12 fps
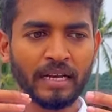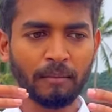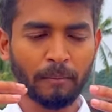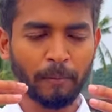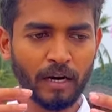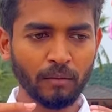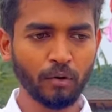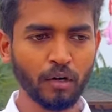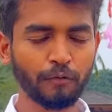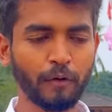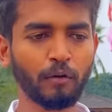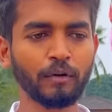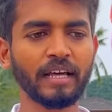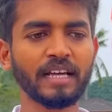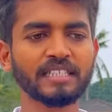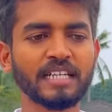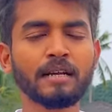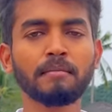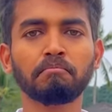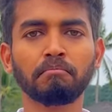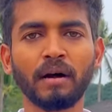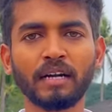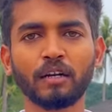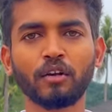நம்ம பரம்பொருள் ஃபவுண்டேஷன்
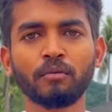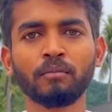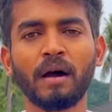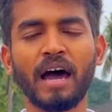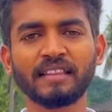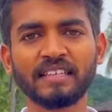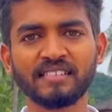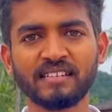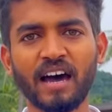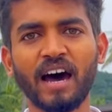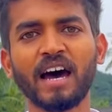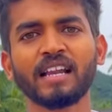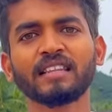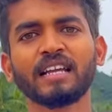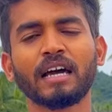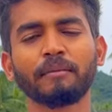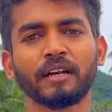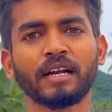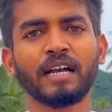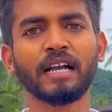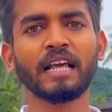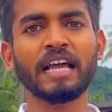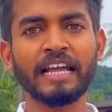மற்றும் அதை சார்ந்த நபர்கள்